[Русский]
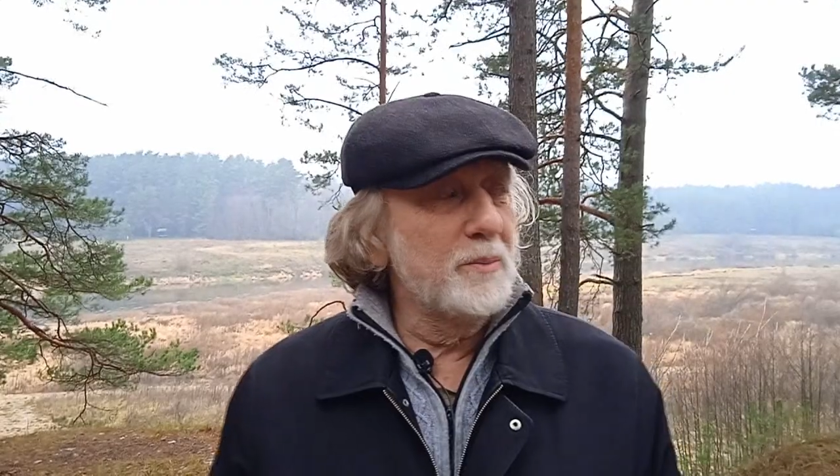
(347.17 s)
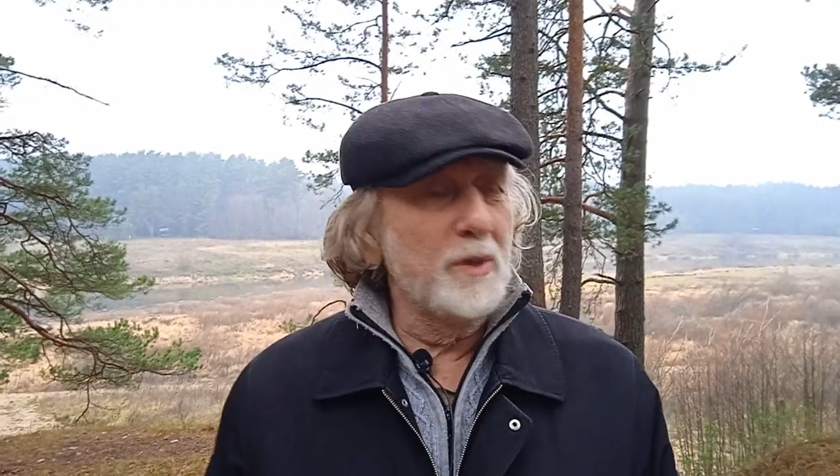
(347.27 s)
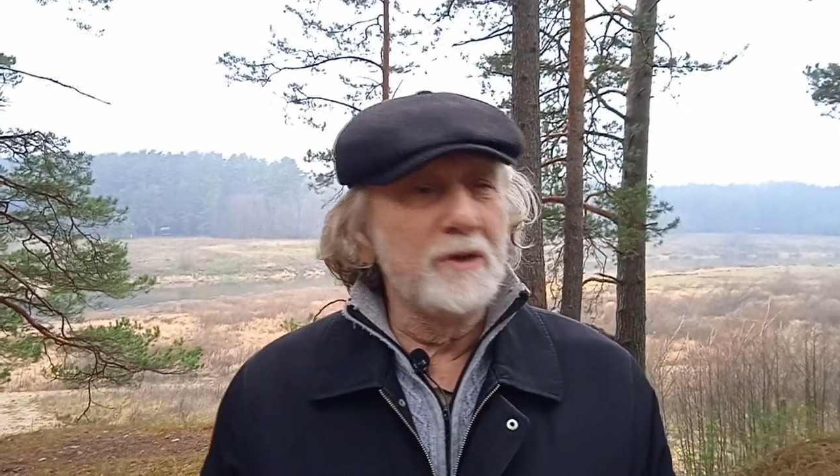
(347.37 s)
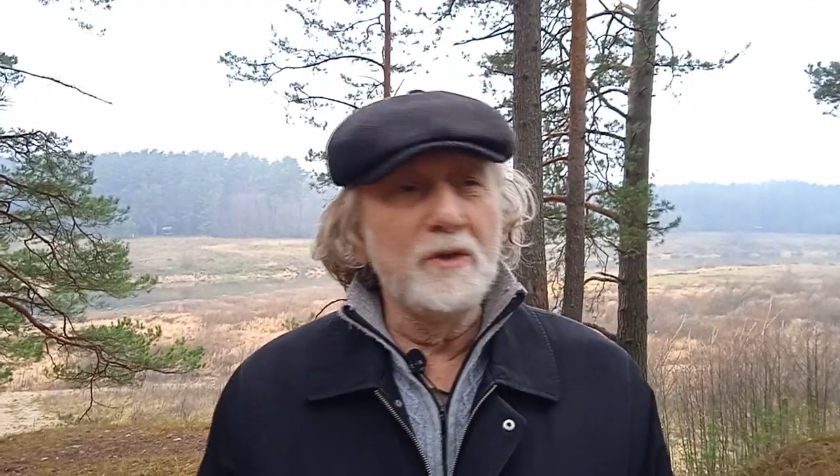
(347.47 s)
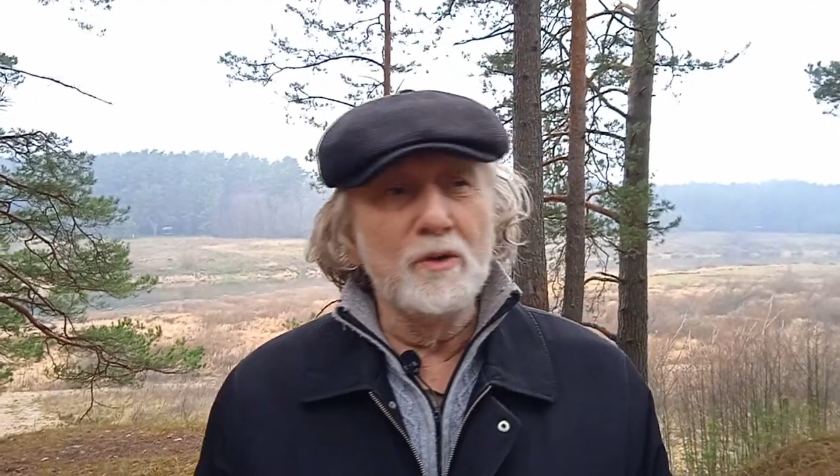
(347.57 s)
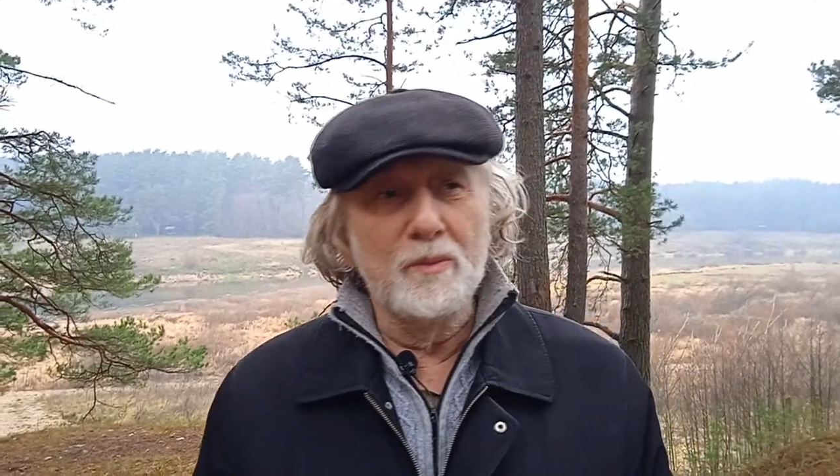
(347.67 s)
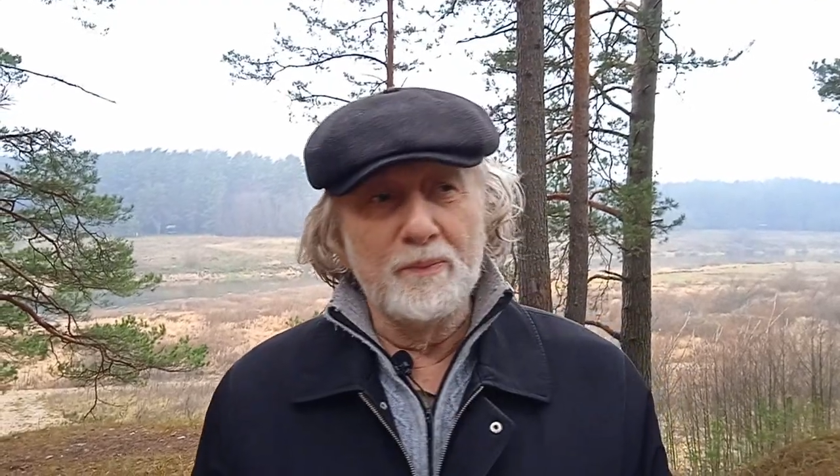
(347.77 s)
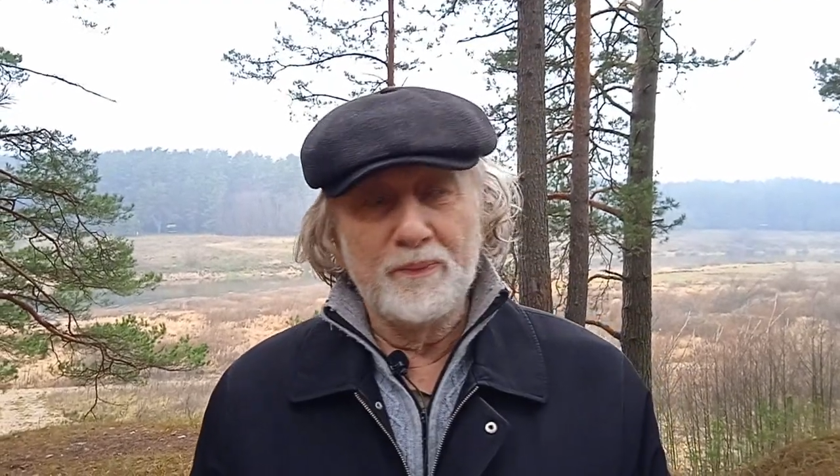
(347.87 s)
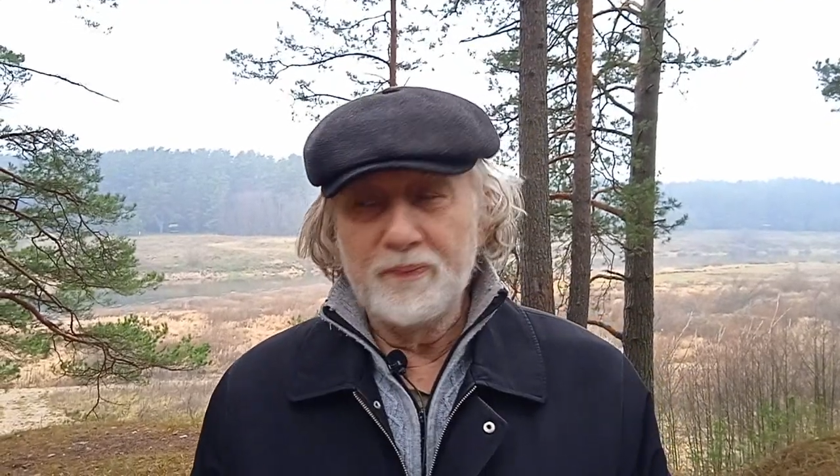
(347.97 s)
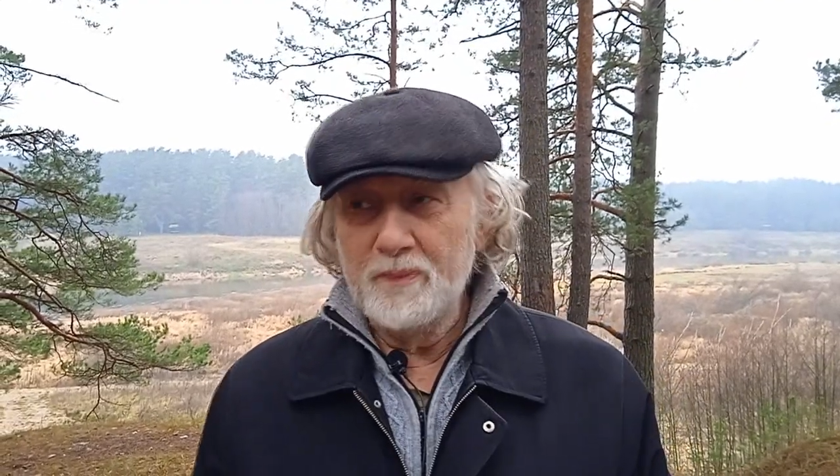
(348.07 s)
подъем
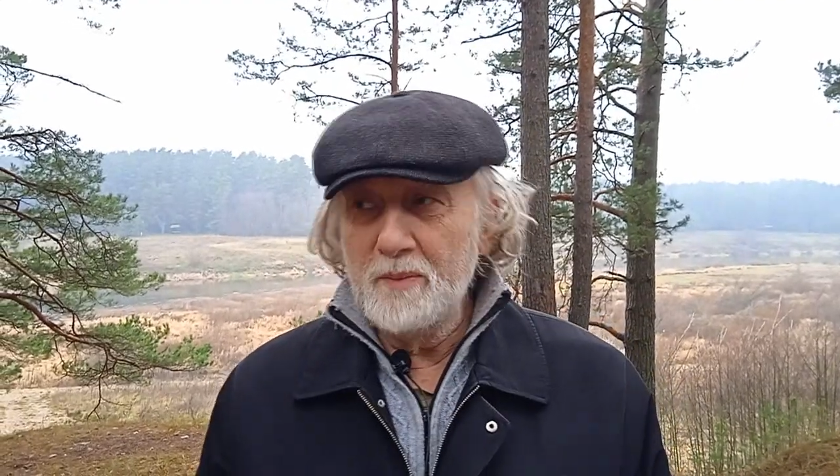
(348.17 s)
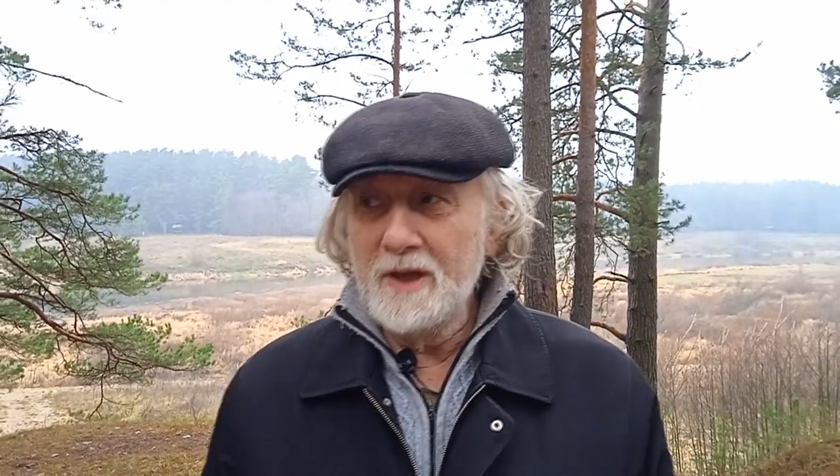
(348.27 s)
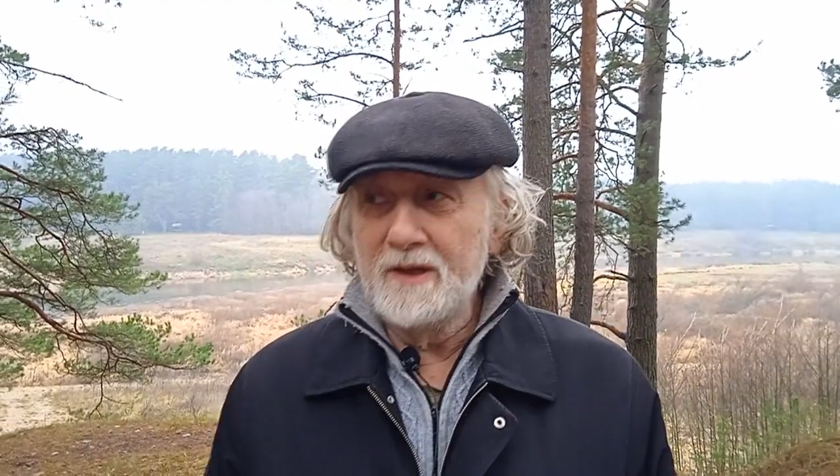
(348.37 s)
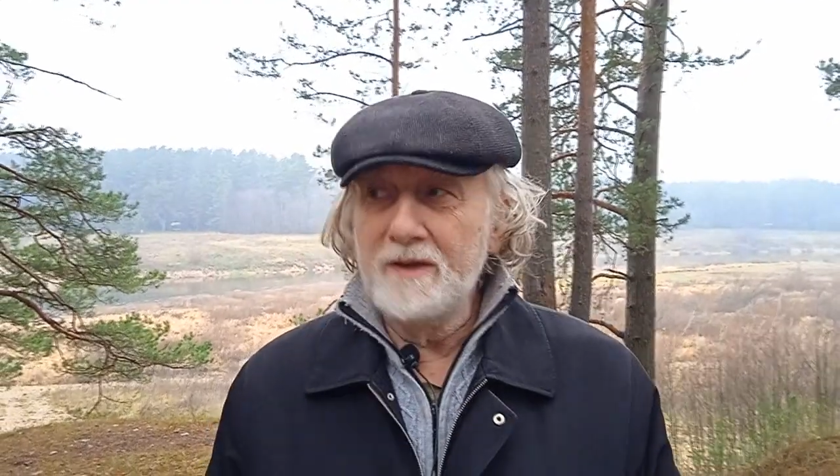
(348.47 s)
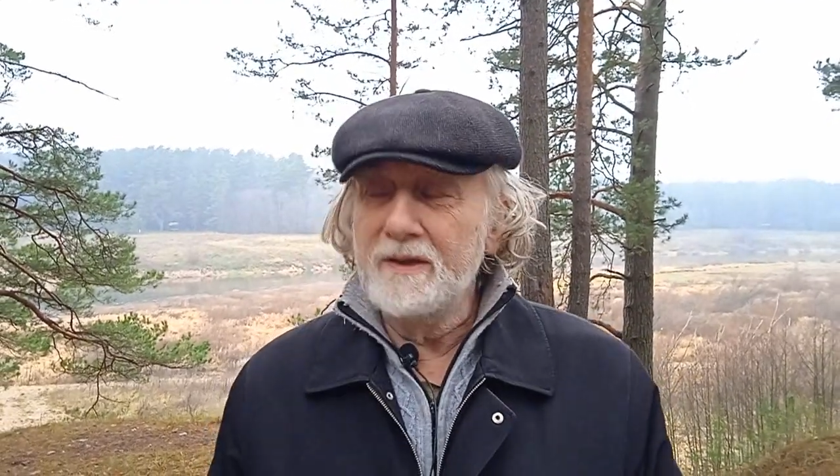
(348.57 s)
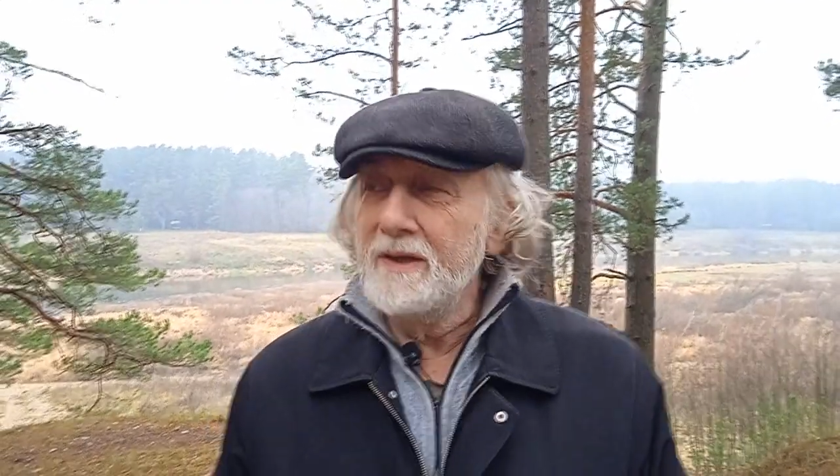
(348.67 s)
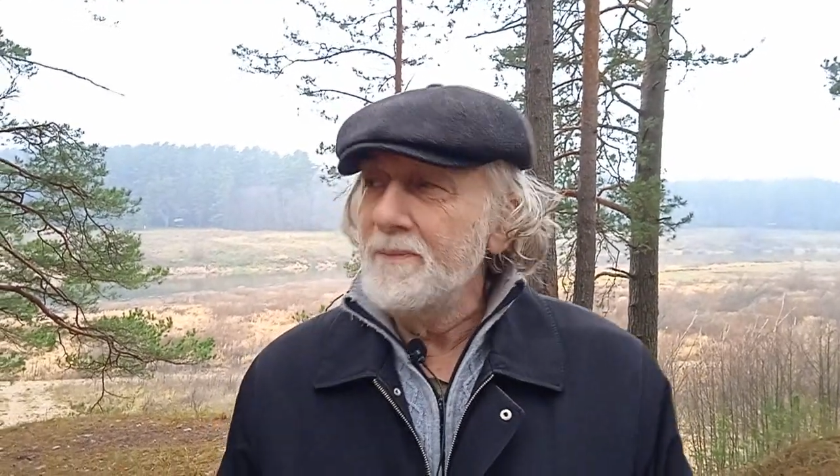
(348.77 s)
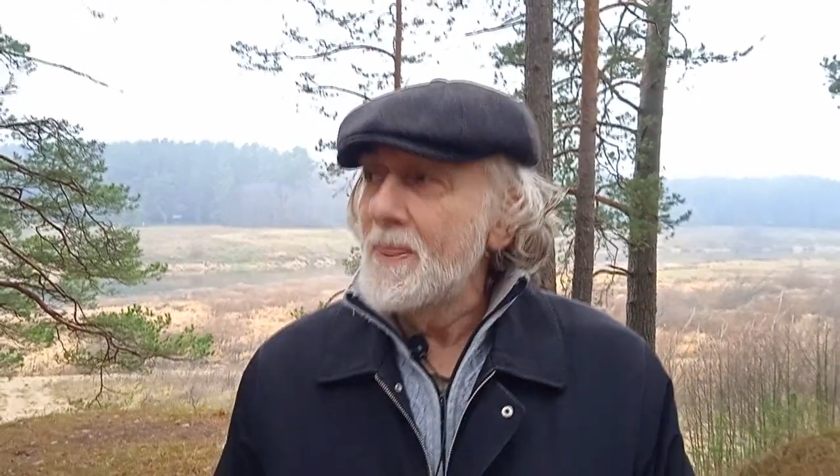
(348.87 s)
медленный.